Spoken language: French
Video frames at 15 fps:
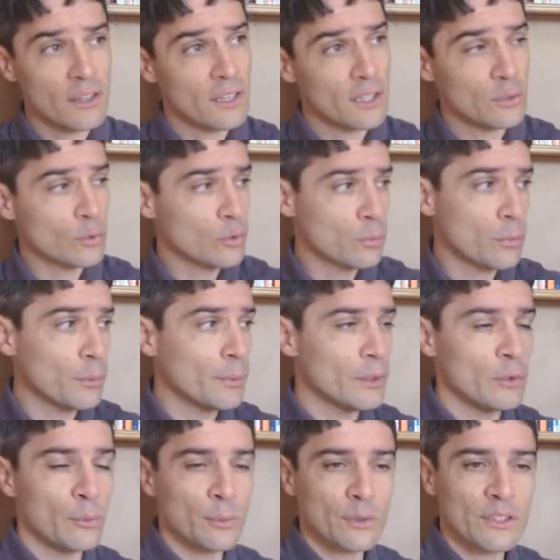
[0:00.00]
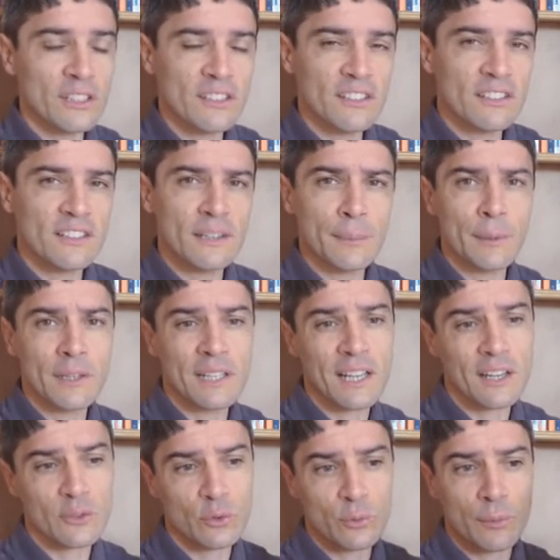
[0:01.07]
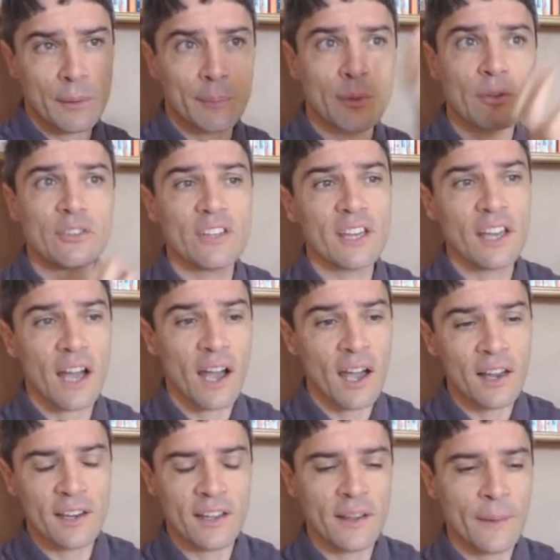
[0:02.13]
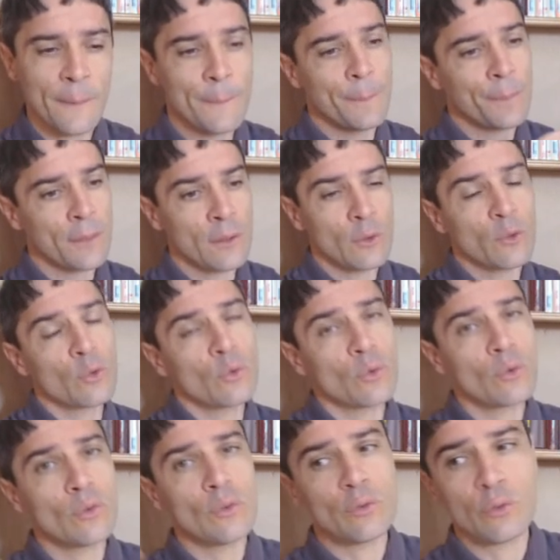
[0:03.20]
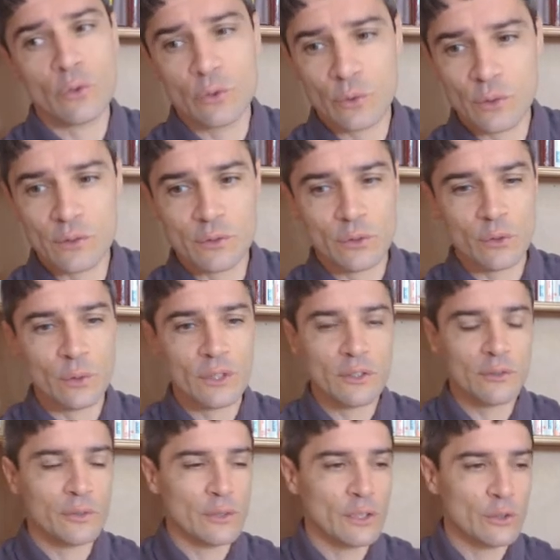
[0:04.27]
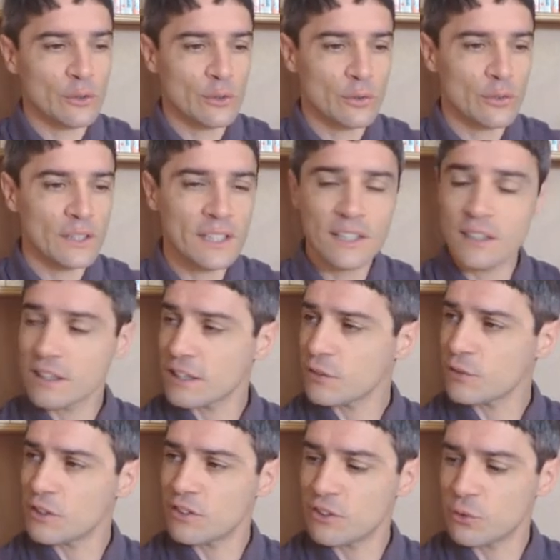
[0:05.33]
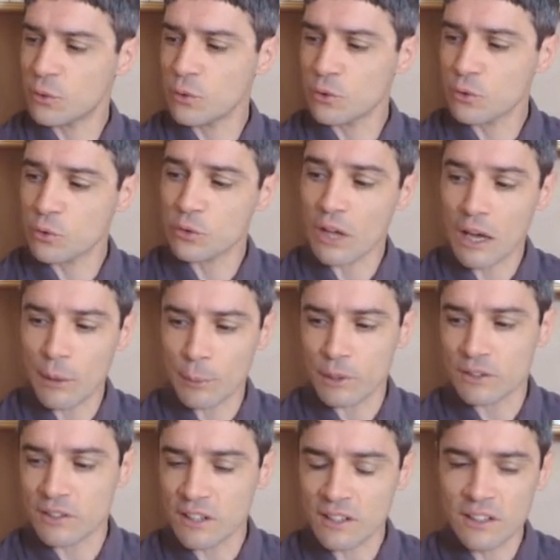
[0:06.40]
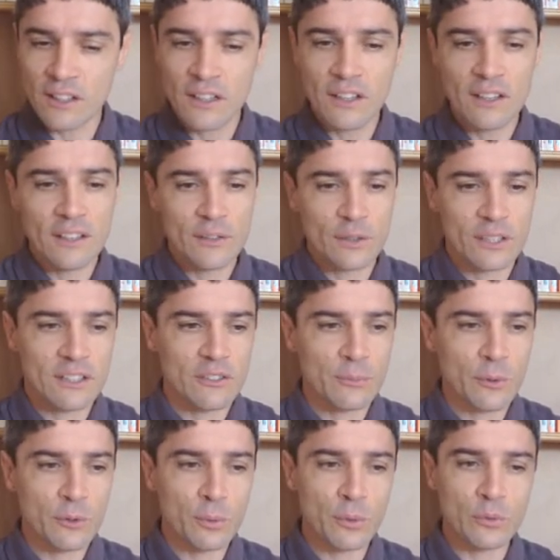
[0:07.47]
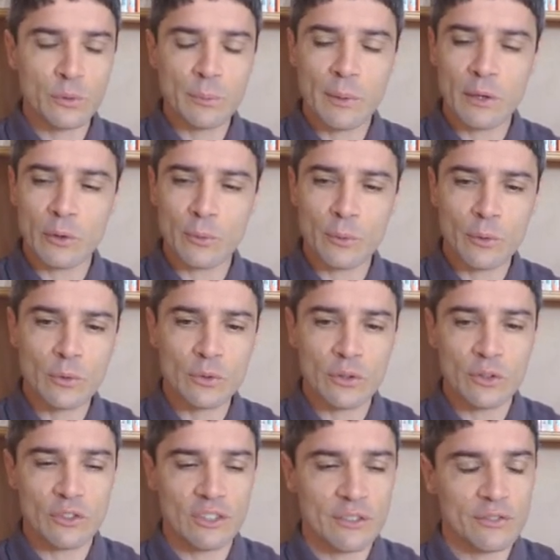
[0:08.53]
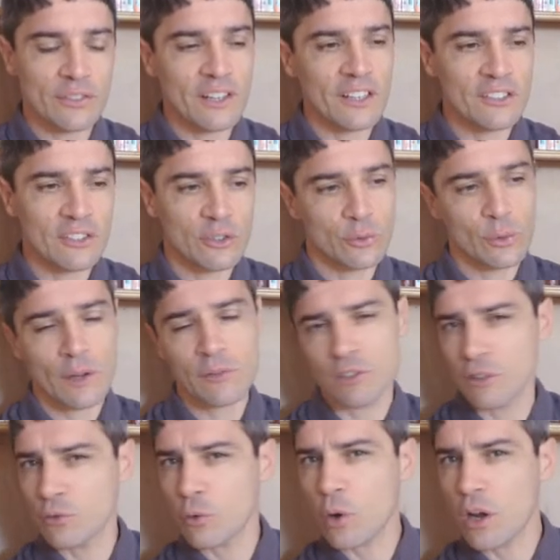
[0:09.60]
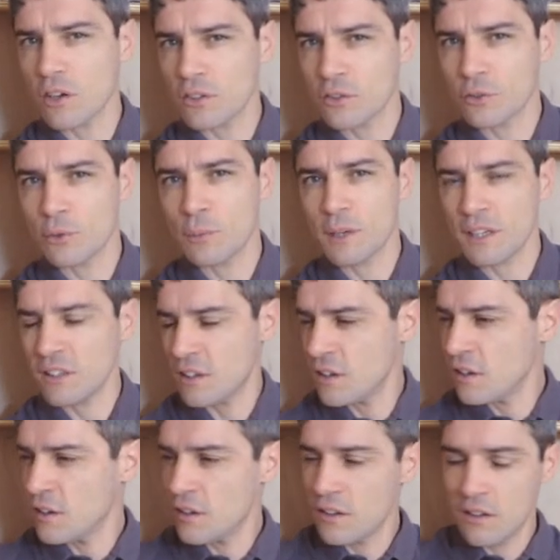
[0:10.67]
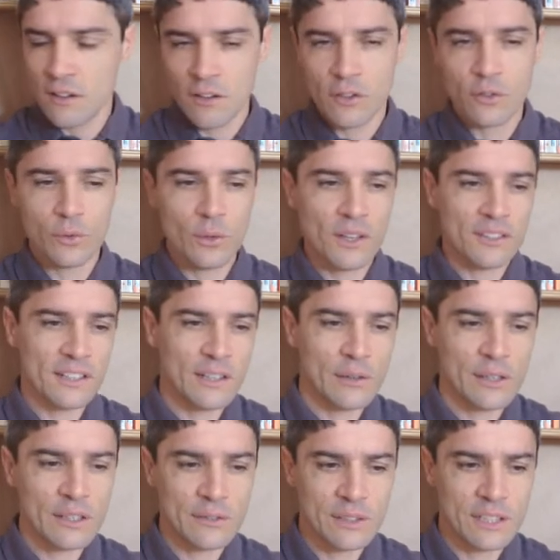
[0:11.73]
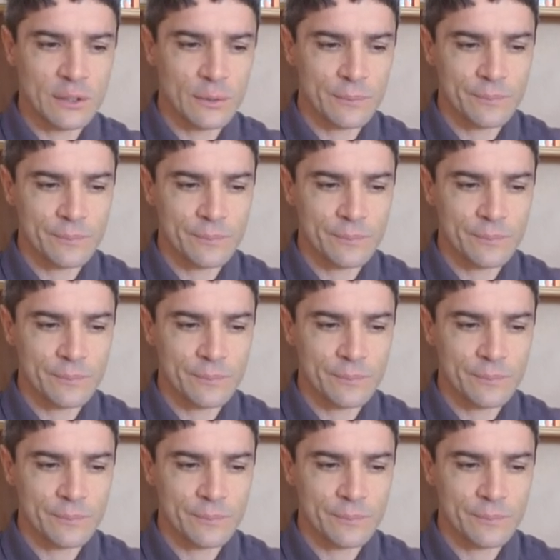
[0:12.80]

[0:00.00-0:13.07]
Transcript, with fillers: et donc, bon, bah, le monde existe, il n'est pas une création de ma pensée, allez, faisons évoluer notre philosophie, réfléchissons à autre chose. Ah bah tiens, effectivement, je ne produis pas le monde, j'ai faim, j'ai soif, j'ai froid, j'ai sommeil. Je vous laisse aller voir la vidéo.